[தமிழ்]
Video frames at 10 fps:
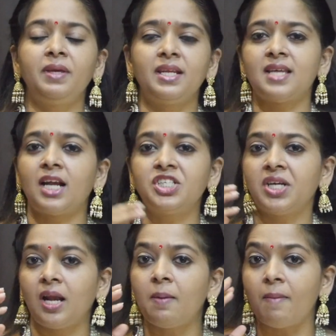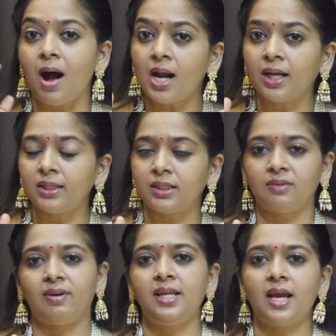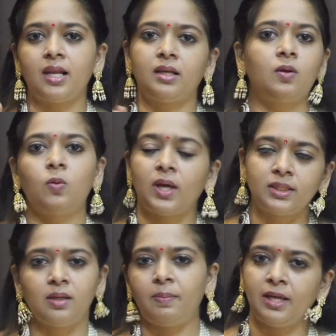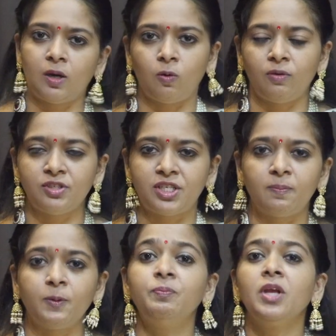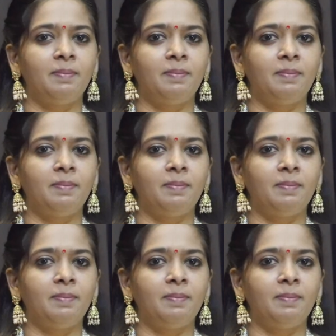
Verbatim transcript: பிற சாட்சியங்களை மாறுறதுக்கு வழியாக இருக்கக்கூடாது அப்படிங்கிற ஒரு விஷயமும்